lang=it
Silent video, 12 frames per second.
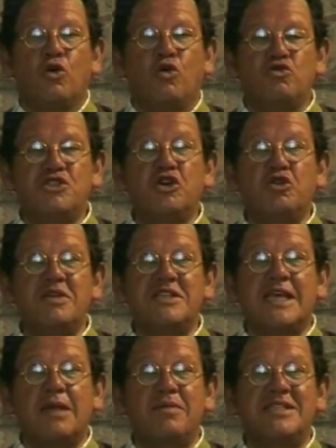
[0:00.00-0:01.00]
così come
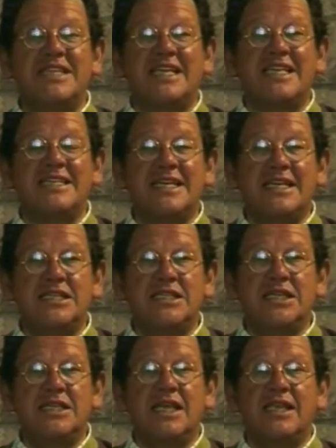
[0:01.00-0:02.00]
sarebbe stata
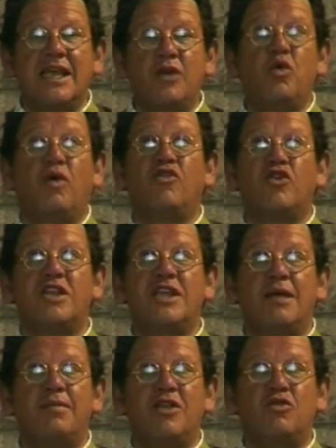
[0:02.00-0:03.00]
sancita dal nuovo
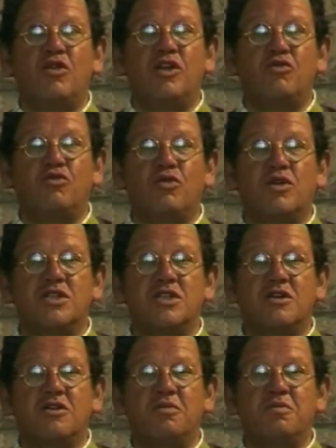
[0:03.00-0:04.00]
ordinamento
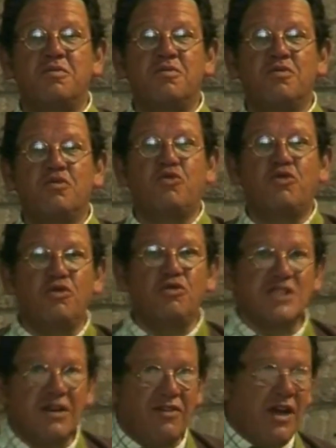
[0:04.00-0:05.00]
liturgico. Curiosa